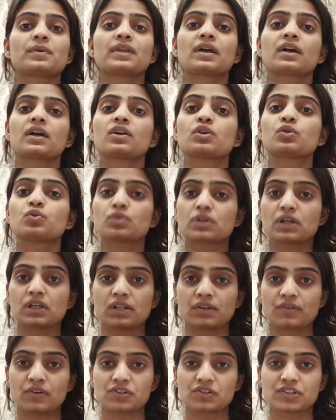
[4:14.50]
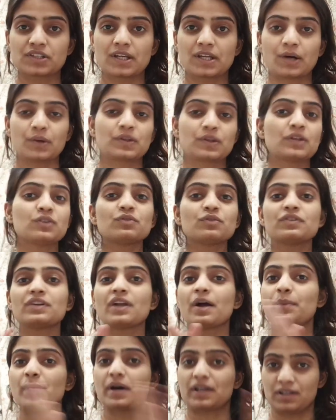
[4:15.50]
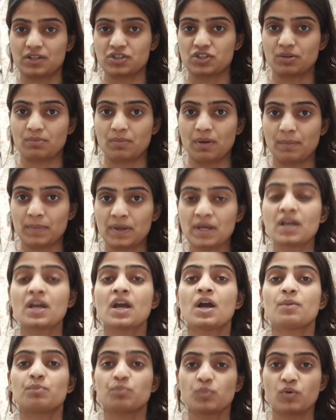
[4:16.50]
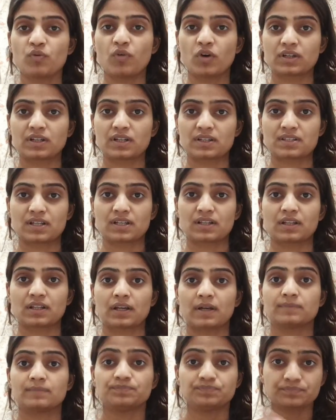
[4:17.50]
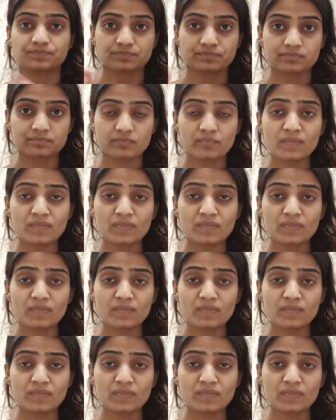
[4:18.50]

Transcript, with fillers: आपको पता है कंटूर कल्टिवेशन क्या होता है तो फिर आप आर के शर्मा पे मूव ऑन कर सकते हैं